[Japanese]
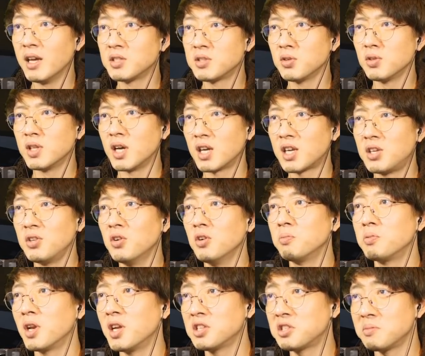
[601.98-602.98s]
ばい、そうだ、昨
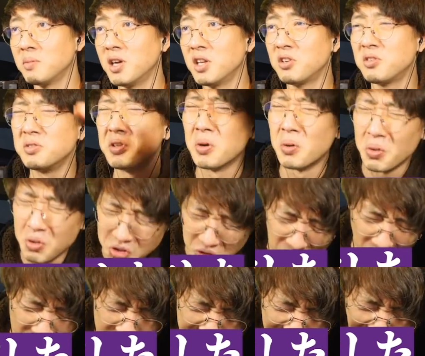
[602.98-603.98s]
日ブランチマイニングで本
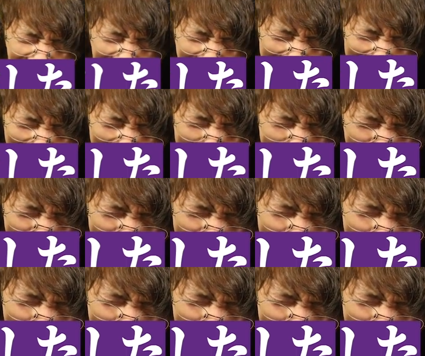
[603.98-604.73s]
当は石がたくさん増え